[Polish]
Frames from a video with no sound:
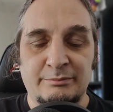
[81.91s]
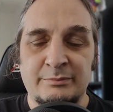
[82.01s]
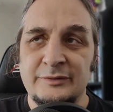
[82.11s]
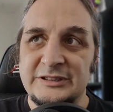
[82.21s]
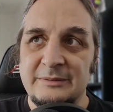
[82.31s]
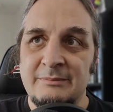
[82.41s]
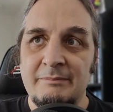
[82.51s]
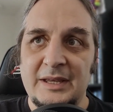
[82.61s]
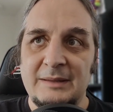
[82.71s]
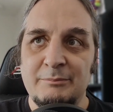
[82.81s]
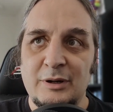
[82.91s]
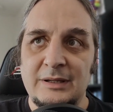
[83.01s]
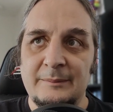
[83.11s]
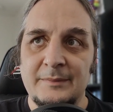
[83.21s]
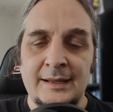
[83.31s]
bo wiecie, mam taki
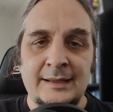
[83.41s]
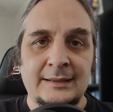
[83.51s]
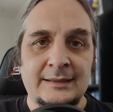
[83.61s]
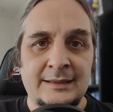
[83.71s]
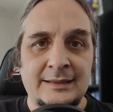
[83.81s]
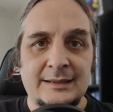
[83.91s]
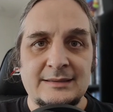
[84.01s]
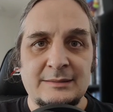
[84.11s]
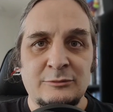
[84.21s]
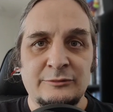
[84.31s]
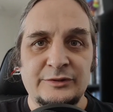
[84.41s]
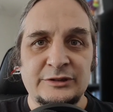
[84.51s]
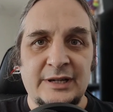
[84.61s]
problem, ja nie chcę mówić